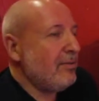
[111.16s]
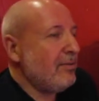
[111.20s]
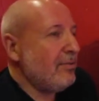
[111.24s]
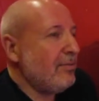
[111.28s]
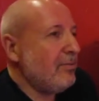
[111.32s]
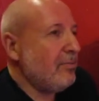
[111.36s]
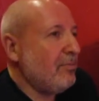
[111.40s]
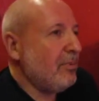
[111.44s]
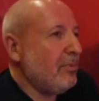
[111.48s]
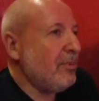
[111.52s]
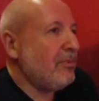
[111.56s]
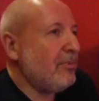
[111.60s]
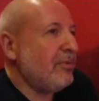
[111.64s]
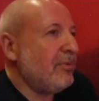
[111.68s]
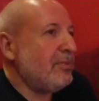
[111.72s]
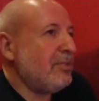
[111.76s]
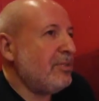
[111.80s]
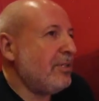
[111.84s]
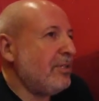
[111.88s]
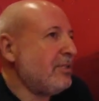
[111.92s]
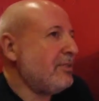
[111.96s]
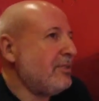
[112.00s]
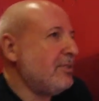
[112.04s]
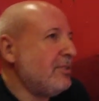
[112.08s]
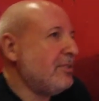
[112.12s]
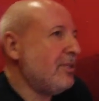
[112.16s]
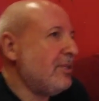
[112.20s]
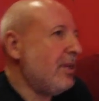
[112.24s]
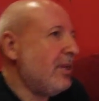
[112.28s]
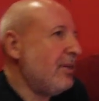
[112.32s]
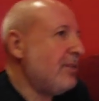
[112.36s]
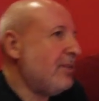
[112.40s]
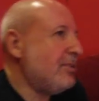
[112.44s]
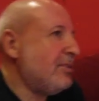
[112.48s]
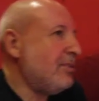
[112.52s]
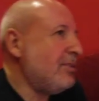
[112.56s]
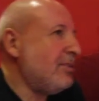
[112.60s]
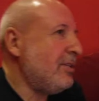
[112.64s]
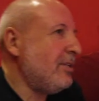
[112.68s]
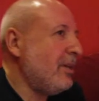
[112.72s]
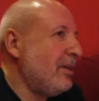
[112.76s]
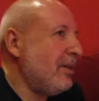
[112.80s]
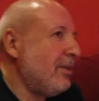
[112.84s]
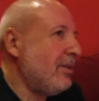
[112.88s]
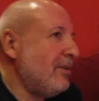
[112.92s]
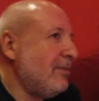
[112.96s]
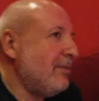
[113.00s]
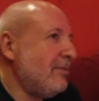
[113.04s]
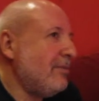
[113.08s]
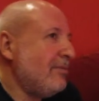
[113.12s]
был во всех социальных сетях,
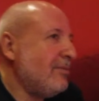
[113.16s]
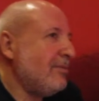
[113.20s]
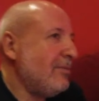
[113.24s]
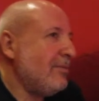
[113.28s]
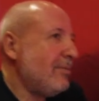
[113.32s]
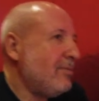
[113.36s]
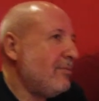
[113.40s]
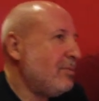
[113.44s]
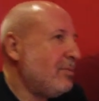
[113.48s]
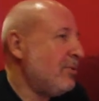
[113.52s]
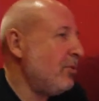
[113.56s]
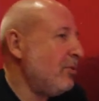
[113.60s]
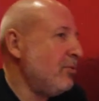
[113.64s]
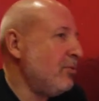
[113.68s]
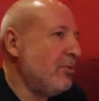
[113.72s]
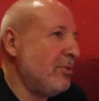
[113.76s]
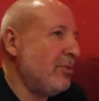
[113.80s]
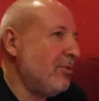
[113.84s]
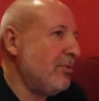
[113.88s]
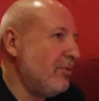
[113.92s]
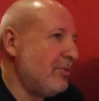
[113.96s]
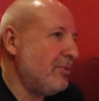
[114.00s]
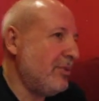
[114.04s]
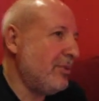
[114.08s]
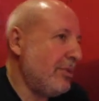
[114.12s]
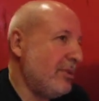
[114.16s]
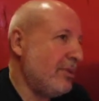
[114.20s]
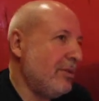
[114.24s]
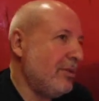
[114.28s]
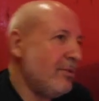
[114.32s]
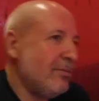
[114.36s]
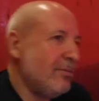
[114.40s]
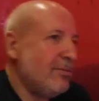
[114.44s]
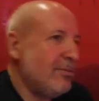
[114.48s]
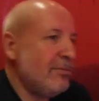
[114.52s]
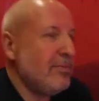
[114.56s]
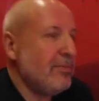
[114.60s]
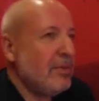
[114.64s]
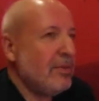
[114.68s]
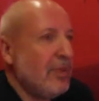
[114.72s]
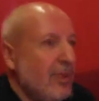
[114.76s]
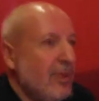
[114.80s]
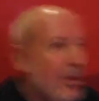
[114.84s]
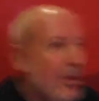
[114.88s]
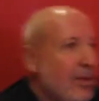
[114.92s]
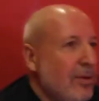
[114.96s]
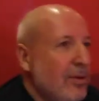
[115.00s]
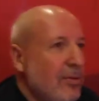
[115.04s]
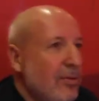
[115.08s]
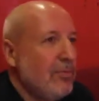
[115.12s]
абсолютно во всех.
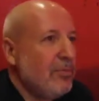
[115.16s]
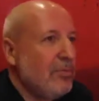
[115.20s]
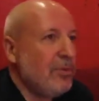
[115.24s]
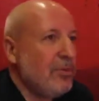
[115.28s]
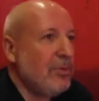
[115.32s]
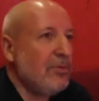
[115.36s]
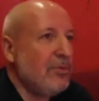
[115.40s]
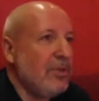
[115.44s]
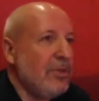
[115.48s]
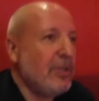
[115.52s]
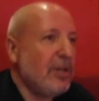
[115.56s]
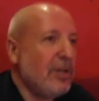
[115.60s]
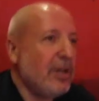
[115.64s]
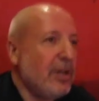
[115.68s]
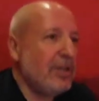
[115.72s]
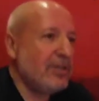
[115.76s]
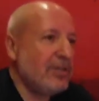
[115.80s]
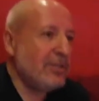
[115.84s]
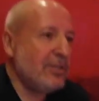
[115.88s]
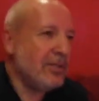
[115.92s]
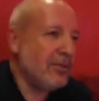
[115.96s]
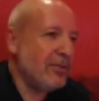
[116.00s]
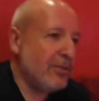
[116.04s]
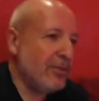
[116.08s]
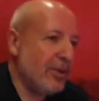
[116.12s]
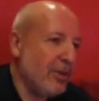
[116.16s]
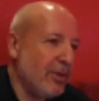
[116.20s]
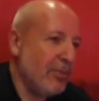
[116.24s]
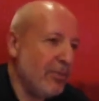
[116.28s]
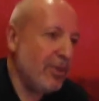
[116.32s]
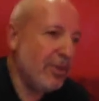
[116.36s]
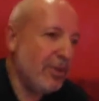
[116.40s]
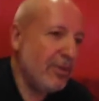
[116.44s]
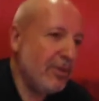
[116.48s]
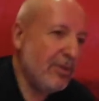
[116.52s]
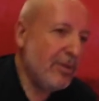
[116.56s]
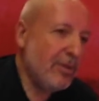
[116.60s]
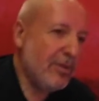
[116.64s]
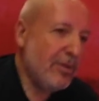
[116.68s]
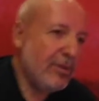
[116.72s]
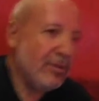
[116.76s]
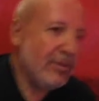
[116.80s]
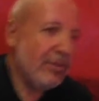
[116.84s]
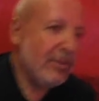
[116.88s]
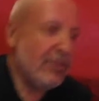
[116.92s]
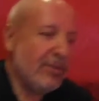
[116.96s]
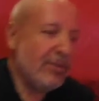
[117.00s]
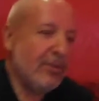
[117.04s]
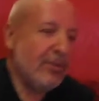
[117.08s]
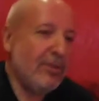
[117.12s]
Был в них разное время,
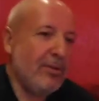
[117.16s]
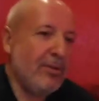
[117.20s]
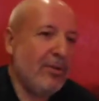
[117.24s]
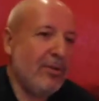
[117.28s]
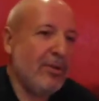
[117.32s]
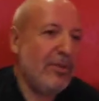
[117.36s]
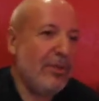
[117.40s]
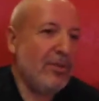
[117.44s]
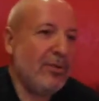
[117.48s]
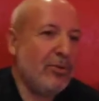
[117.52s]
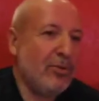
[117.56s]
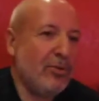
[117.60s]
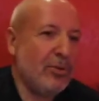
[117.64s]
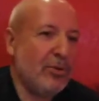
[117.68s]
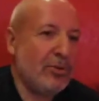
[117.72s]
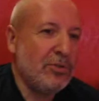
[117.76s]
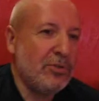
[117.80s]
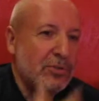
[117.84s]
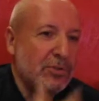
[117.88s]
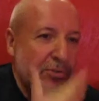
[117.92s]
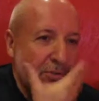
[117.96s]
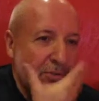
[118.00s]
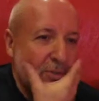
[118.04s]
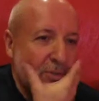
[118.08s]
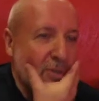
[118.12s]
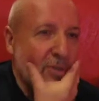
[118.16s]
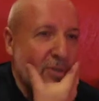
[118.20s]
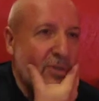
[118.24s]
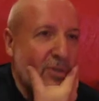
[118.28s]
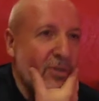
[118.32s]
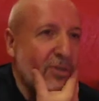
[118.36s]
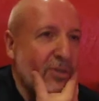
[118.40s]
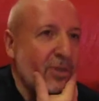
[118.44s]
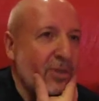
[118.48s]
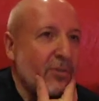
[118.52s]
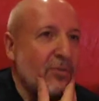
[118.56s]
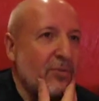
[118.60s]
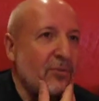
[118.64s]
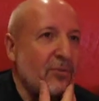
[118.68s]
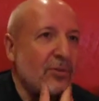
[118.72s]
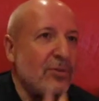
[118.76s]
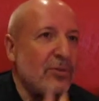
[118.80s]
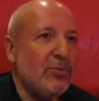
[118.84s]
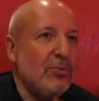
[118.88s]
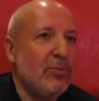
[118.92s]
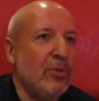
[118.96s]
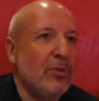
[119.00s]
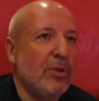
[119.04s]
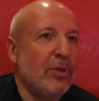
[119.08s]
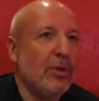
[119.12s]
и дольше всего я сидел в
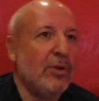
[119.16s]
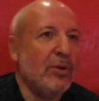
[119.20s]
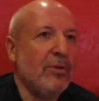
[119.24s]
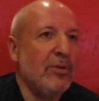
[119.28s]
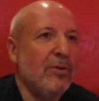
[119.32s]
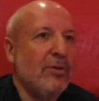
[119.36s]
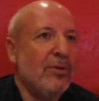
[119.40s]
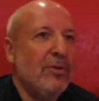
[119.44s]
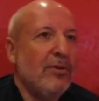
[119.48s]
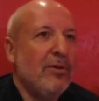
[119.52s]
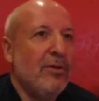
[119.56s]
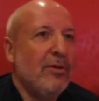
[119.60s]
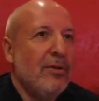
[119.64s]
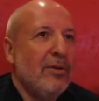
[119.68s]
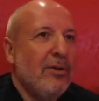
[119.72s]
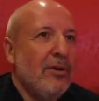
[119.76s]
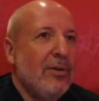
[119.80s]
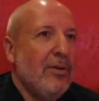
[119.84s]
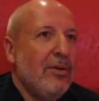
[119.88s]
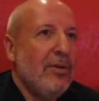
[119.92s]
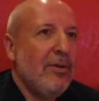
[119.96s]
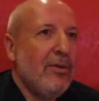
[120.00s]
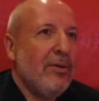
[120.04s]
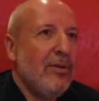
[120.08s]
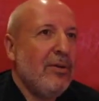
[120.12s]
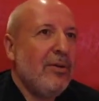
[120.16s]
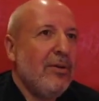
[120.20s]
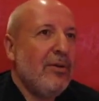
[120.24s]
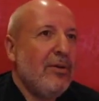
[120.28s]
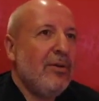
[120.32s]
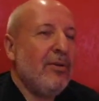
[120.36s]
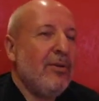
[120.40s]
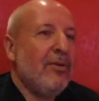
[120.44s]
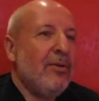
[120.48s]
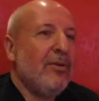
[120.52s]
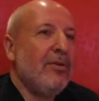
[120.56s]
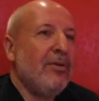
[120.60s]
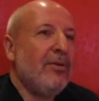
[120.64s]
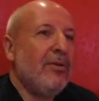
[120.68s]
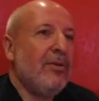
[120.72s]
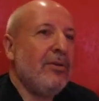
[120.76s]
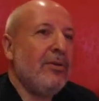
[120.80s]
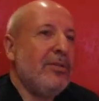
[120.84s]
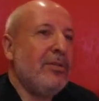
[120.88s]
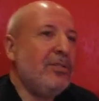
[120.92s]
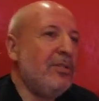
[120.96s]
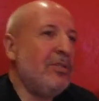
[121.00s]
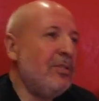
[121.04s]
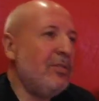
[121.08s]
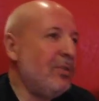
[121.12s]
Фейсбуке. Э, и
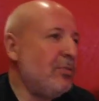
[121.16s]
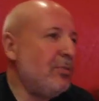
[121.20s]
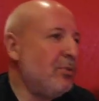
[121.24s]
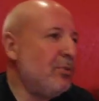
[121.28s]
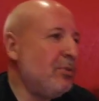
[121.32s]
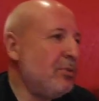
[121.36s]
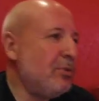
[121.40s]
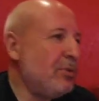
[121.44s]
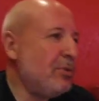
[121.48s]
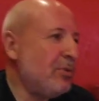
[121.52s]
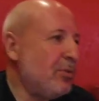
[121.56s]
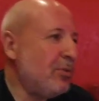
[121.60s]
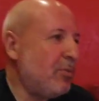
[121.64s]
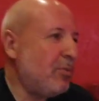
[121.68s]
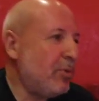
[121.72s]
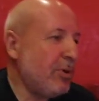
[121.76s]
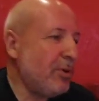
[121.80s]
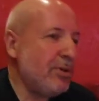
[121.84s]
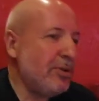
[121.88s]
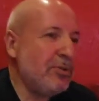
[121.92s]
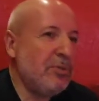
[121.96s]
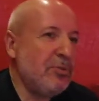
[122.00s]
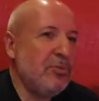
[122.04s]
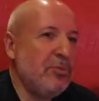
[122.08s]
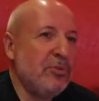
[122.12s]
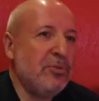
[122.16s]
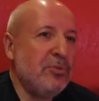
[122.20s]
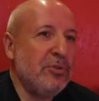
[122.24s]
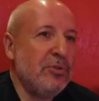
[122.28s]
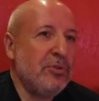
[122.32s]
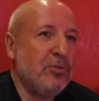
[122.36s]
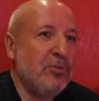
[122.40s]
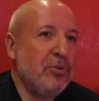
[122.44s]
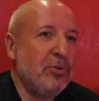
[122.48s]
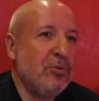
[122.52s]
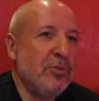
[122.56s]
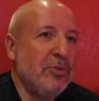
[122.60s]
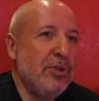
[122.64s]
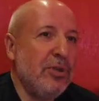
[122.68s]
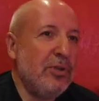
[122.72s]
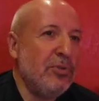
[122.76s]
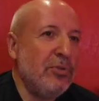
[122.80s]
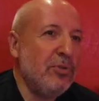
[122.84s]
сидел бы до сих пор, если бы Фейсбук меня не